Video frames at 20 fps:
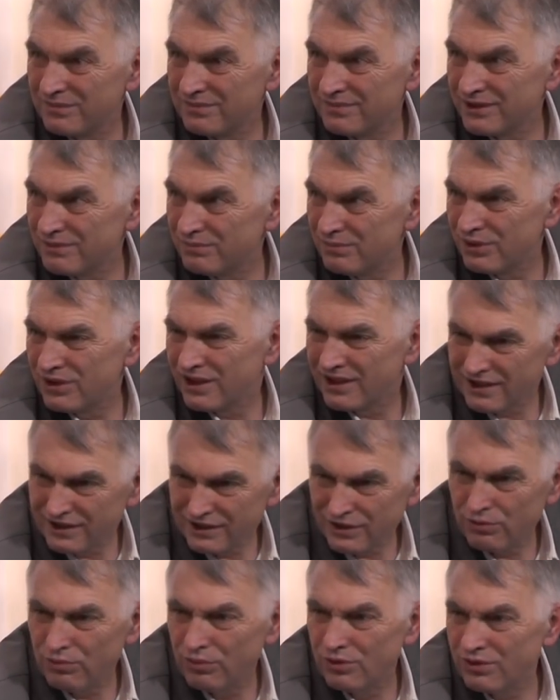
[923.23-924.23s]
I bo ja
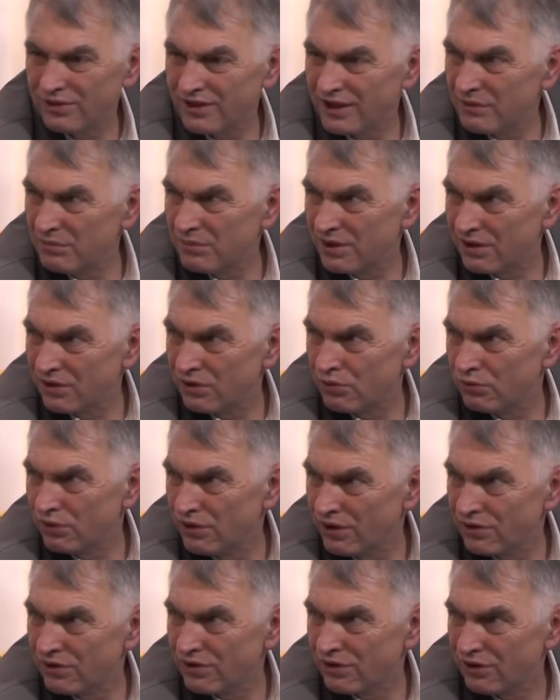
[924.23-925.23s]
niedługo na
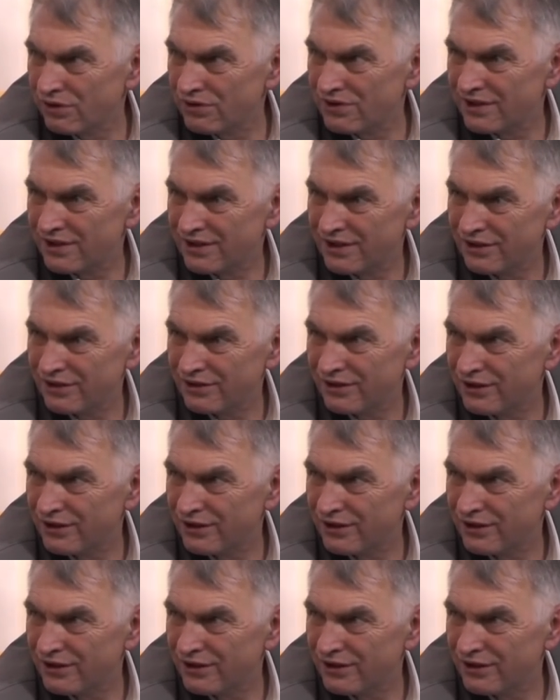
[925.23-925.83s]
emeryturę odchodzę, to,